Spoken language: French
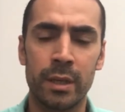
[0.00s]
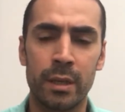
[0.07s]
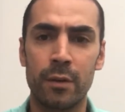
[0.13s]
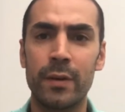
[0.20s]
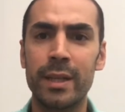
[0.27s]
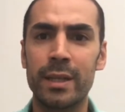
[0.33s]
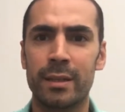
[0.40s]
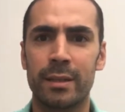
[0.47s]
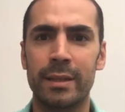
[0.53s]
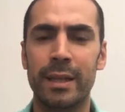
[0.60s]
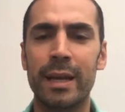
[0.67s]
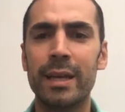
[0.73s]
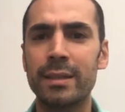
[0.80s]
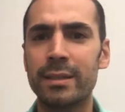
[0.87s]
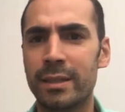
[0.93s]
Et en fait,
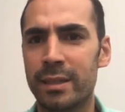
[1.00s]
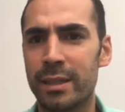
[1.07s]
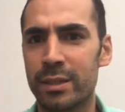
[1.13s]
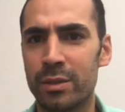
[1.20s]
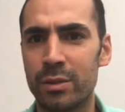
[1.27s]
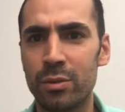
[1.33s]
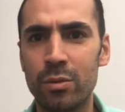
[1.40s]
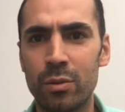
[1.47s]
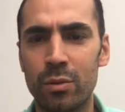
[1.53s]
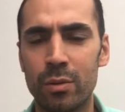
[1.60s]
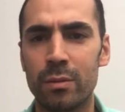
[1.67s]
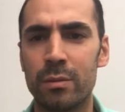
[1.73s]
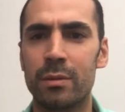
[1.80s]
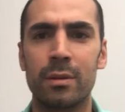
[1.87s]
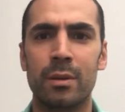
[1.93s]
derrière cette question,
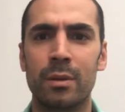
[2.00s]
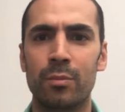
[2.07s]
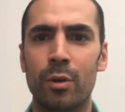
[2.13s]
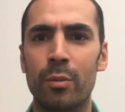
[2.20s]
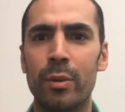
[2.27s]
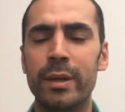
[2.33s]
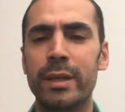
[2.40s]
pour moi,